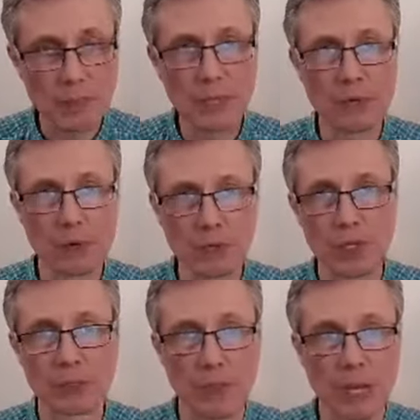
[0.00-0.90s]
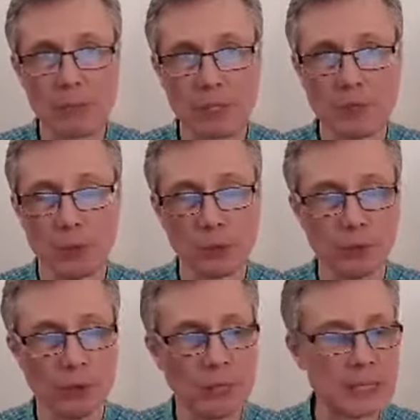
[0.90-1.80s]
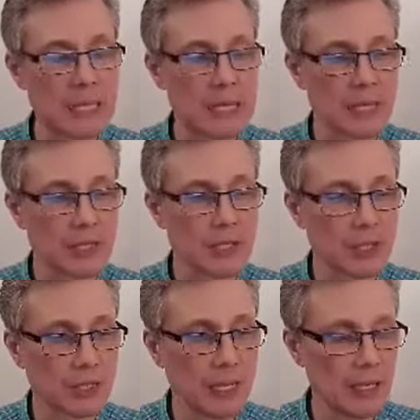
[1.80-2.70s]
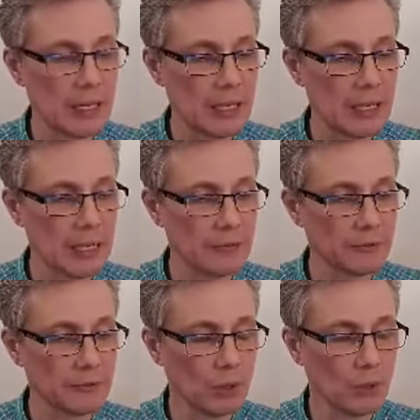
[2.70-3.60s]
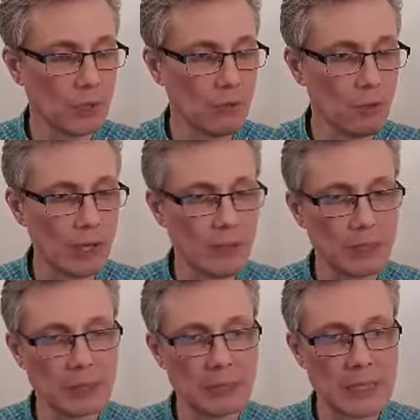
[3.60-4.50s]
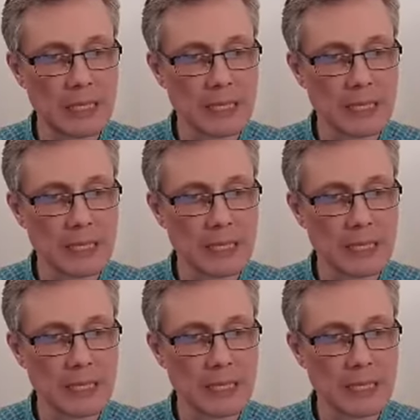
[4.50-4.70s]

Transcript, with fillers: первую очередь, покуда мы зачитали а, вторую главу римлянам,